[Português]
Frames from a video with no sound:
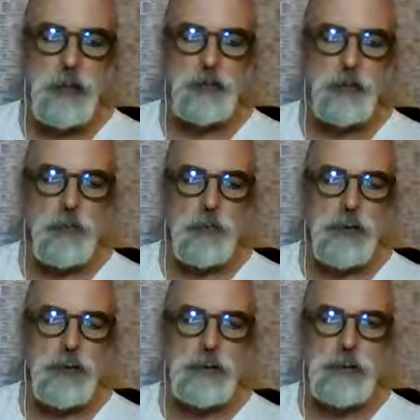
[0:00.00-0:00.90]
um
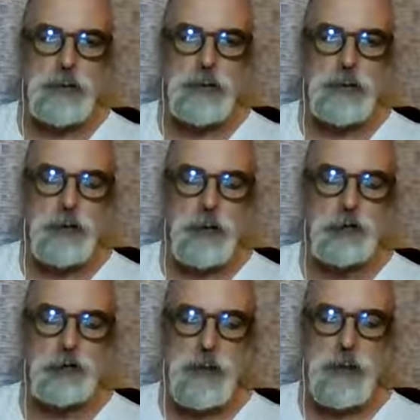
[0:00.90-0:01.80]
componente que se
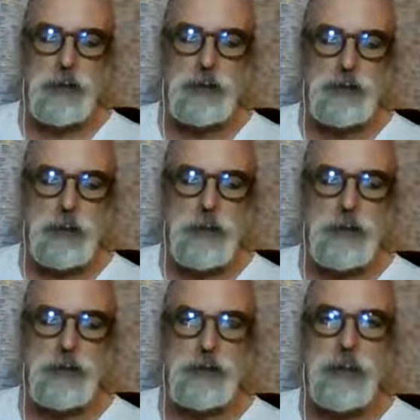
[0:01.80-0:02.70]
chama História e
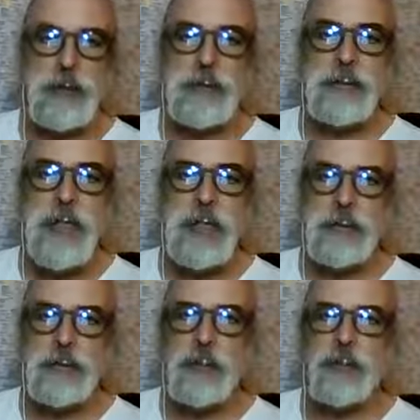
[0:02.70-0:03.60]
Teoria das
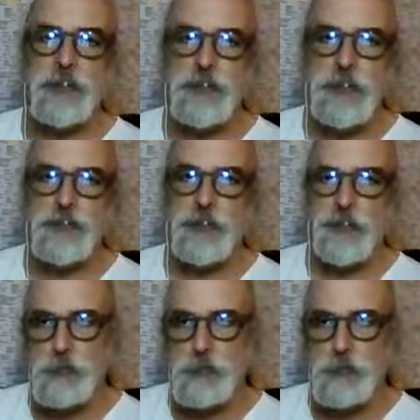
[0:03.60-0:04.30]
Artes ao vivo.